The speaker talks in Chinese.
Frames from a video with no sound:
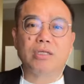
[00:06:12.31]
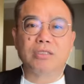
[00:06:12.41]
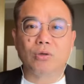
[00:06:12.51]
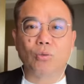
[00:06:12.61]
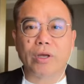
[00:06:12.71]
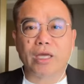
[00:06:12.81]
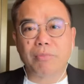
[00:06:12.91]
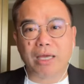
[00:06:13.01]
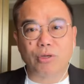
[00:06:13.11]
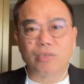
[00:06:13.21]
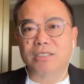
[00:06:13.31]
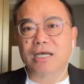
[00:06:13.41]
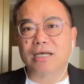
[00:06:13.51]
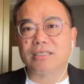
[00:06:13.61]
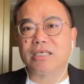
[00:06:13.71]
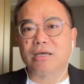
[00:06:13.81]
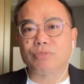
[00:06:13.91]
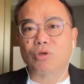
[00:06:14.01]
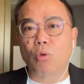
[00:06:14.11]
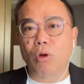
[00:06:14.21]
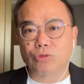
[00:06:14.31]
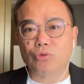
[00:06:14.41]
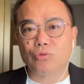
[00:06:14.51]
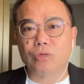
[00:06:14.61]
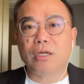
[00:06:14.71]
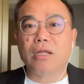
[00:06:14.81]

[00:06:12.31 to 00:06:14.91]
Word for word: 认为美元强势也不是坏处。